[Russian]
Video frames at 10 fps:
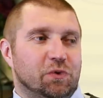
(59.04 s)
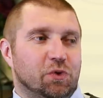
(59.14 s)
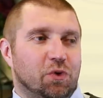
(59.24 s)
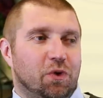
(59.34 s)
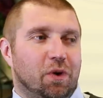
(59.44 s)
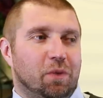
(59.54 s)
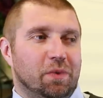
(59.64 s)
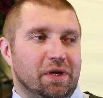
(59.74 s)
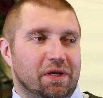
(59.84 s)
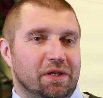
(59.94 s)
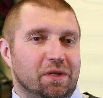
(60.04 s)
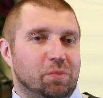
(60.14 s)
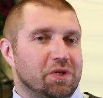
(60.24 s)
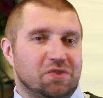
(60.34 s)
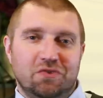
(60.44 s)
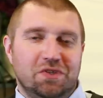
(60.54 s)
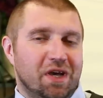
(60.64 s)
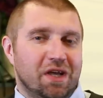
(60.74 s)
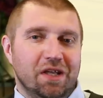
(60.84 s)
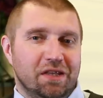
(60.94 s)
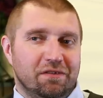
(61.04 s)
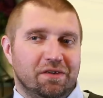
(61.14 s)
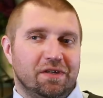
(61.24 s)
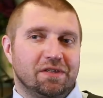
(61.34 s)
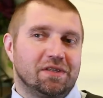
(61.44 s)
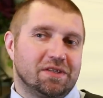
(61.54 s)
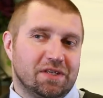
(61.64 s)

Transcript: то мы, не произведя этого,